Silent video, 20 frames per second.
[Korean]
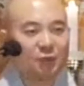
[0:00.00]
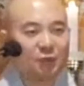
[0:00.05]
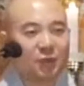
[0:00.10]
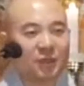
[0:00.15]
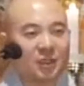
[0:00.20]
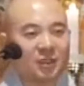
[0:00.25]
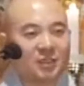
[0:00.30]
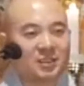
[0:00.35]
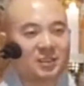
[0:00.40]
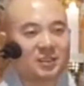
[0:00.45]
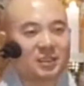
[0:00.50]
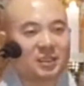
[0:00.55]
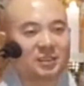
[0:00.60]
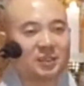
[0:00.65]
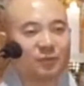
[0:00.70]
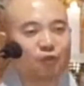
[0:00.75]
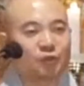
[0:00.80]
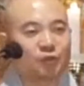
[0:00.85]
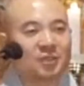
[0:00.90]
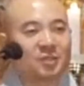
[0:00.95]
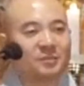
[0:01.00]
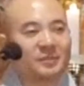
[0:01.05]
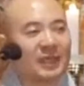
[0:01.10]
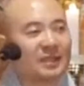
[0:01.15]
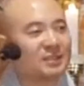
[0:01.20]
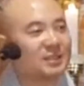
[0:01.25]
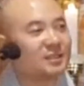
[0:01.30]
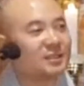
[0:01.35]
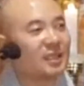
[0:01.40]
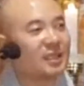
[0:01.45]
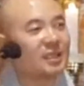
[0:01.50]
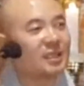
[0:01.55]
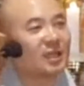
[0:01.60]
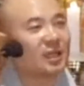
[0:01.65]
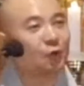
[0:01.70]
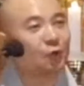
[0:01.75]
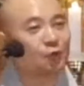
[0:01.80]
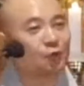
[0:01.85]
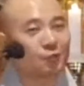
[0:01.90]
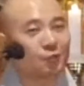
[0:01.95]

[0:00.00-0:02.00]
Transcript: 여기는 이제 부처님 당시 때 이야기로